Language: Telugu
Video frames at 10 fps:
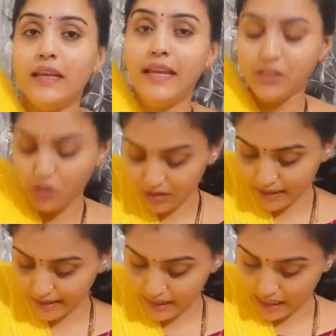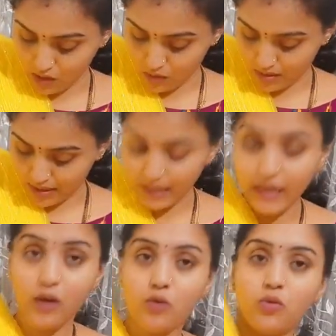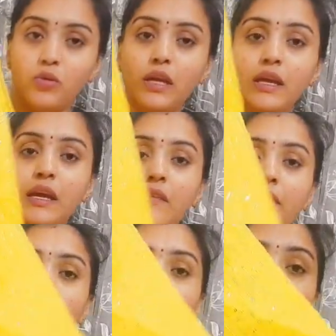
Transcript: నెక్స్ట్ వచ్చేసి ఎల్లో అండి ఇలా ఉంటుంది వీటిలో